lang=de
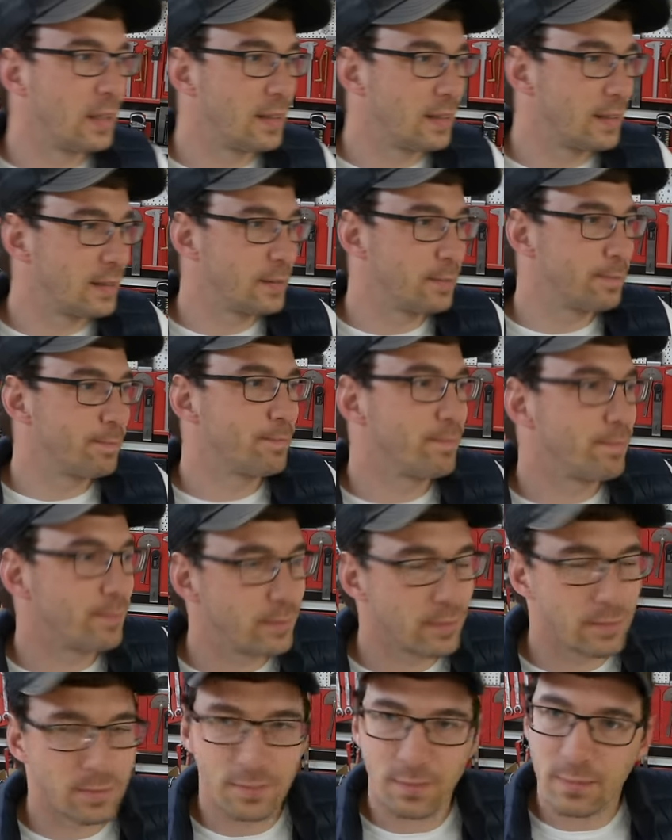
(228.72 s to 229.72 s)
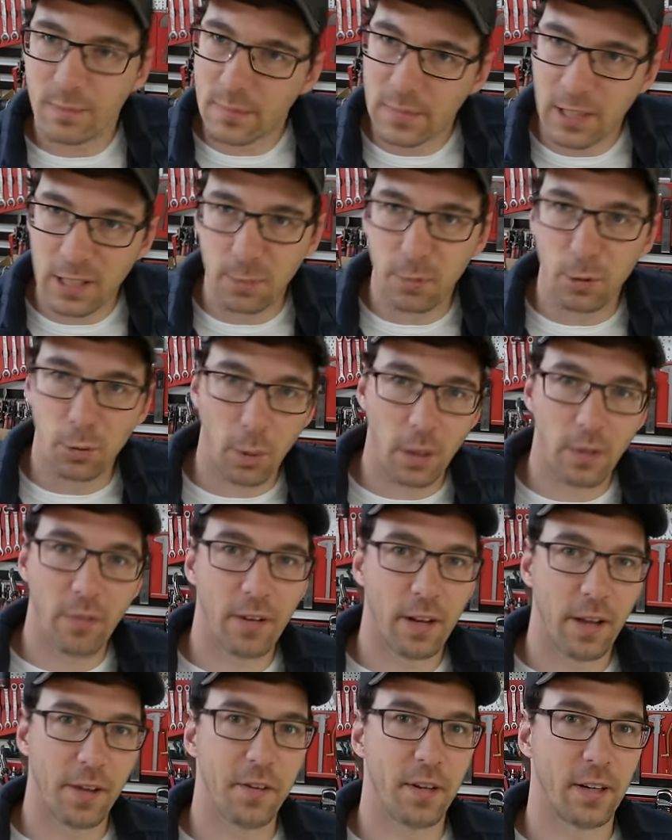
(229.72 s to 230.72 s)
ähm, das bespreche ich
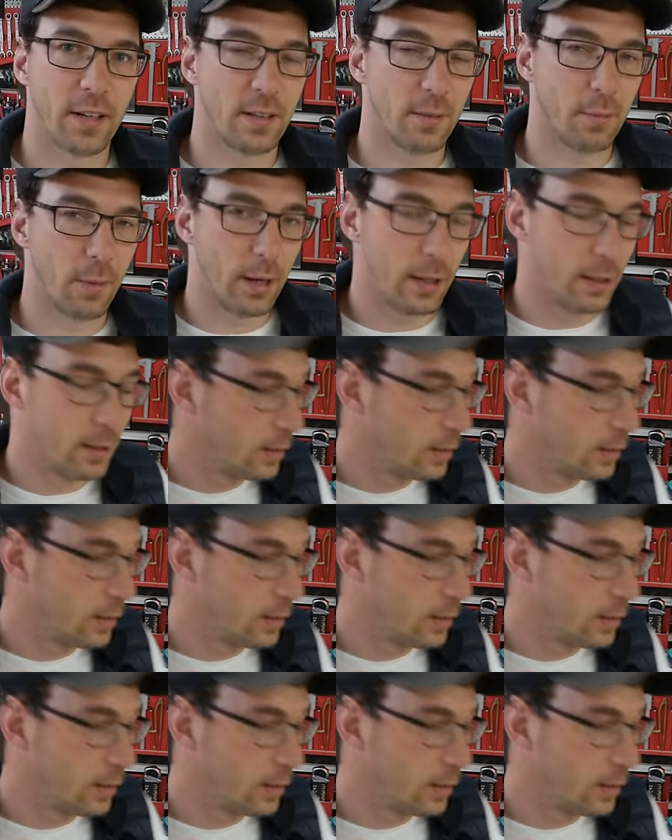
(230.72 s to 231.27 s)
mit anderen Mal.